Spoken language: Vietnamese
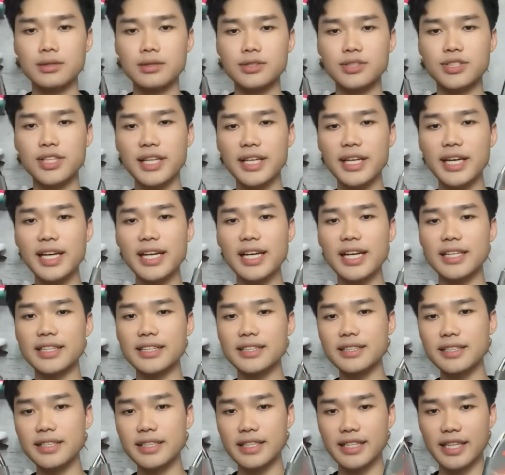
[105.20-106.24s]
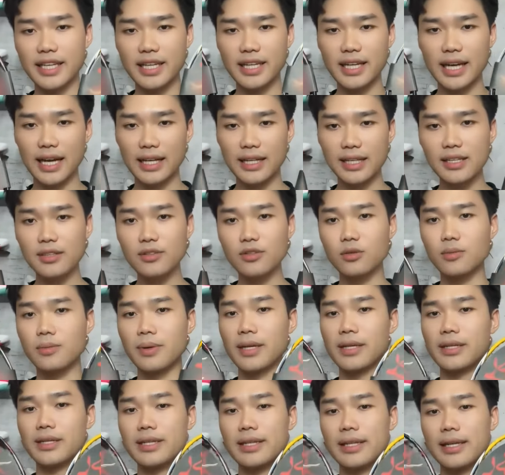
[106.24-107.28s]
Trên đây là những ý kiến cá nhân của
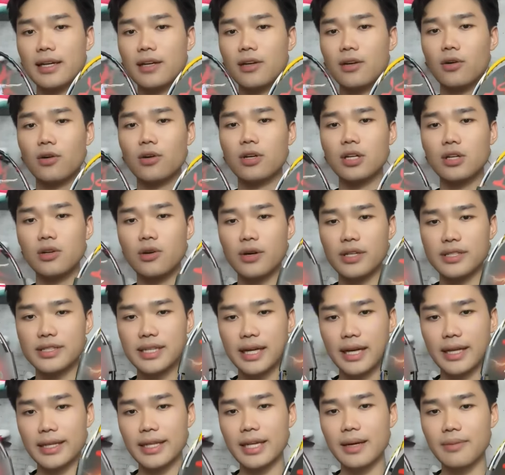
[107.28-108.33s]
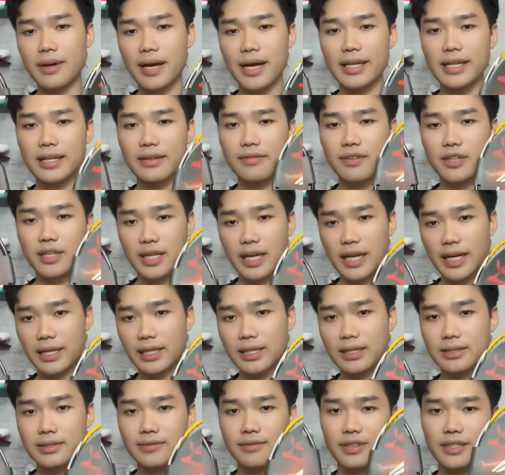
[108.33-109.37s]
mình khi đã có cơ hội trải nghiệm hai cây vật này
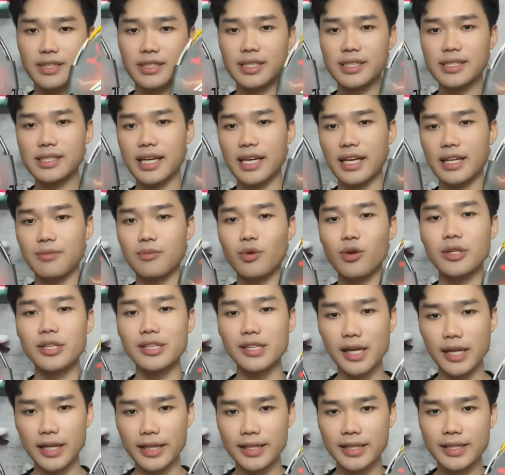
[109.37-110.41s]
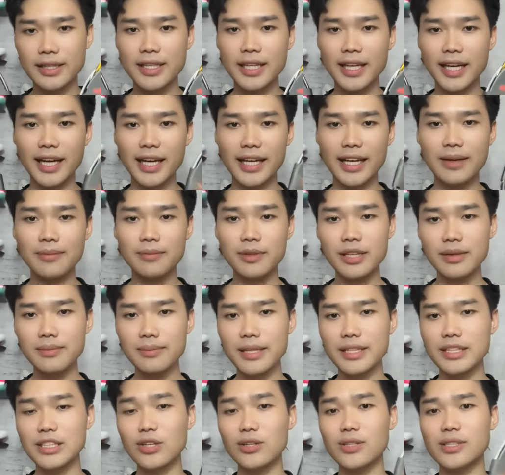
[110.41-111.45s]
và chia sẻ đến mọi người. Anh em thích
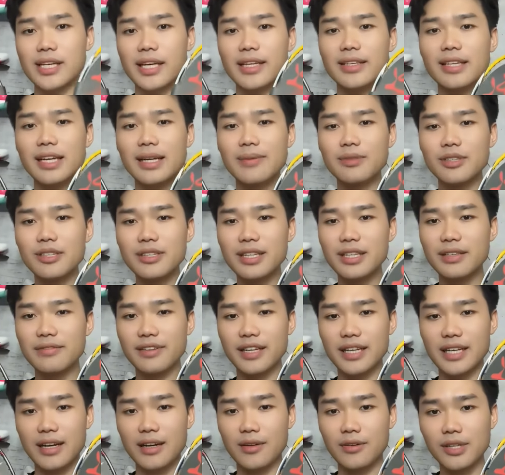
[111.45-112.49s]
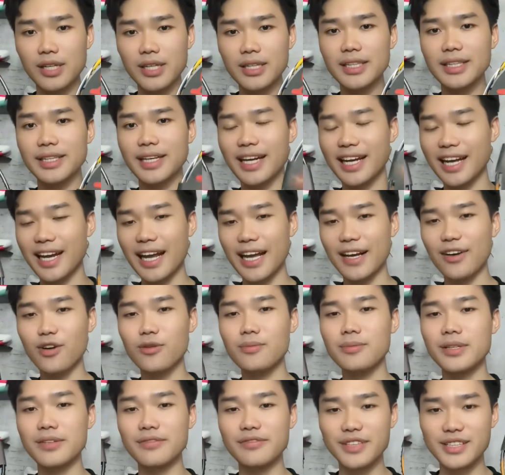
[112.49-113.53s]
mình so sánh thêm những cây vật nào nữa thì để lại
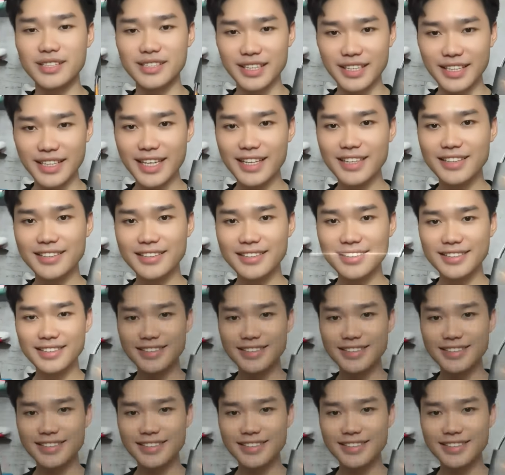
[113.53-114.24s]
comment phía dưới nhé.